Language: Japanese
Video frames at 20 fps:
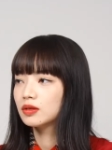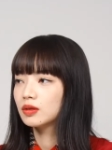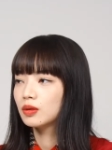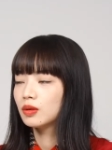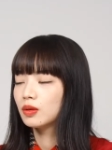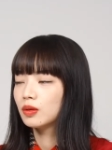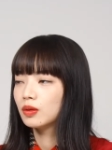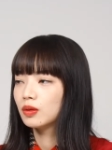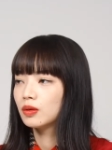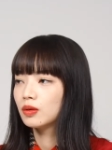
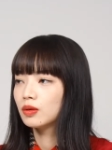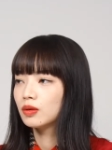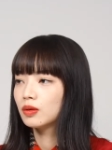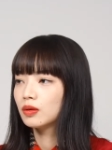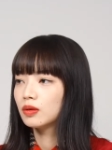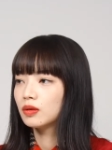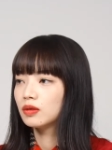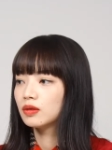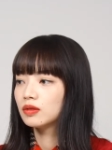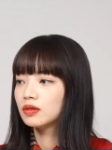
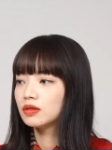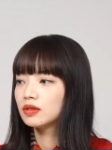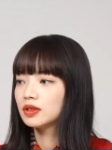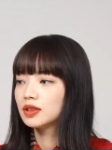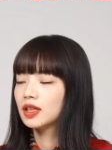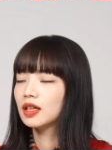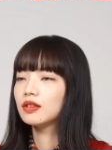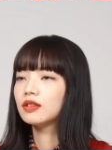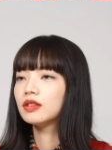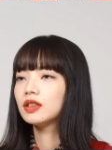こう
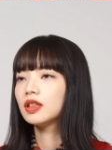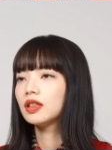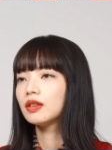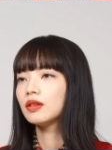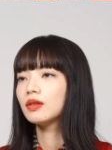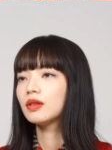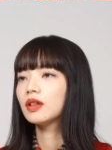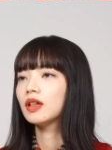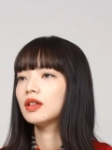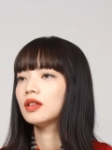作
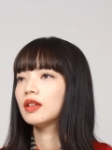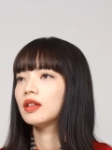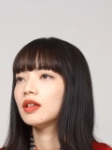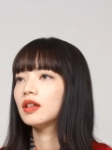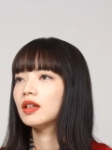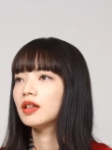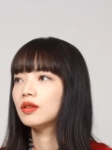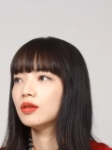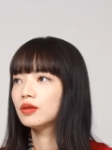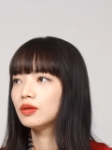品とかに
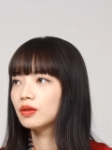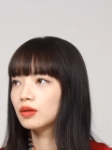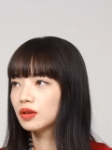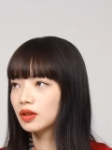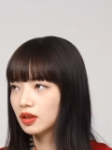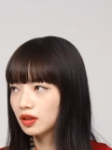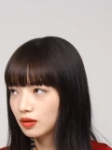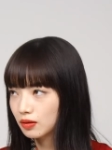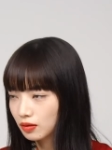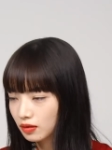入る
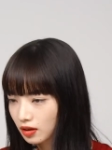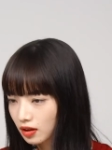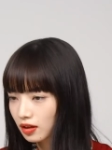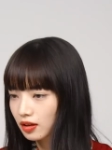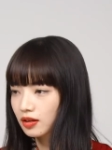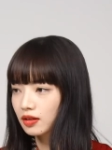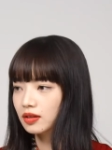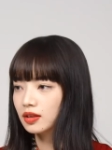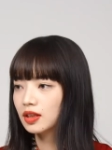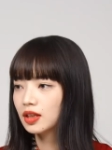時と
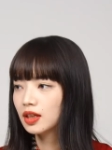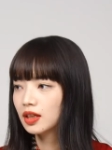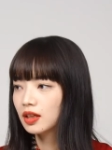か